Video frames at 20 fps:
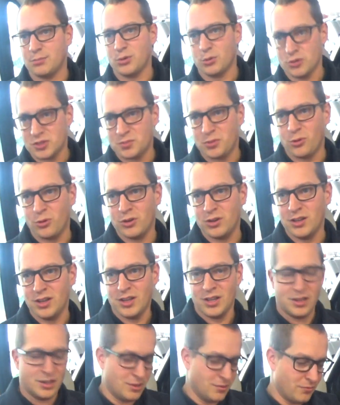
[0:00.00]
Pluspol,
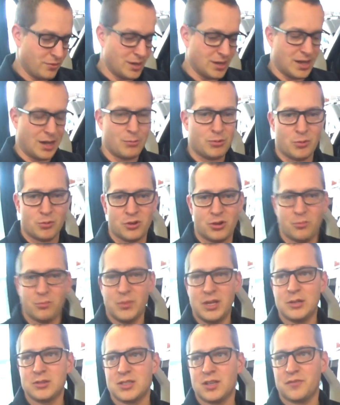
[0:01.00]
weil dann haben wir immer noch einen
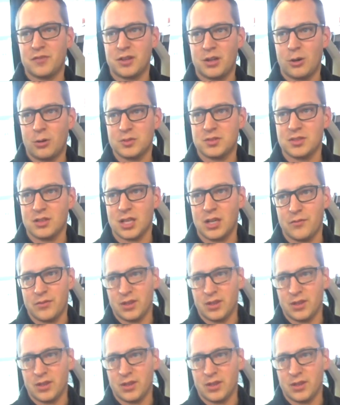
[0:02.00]
Minus auf der Karosserie.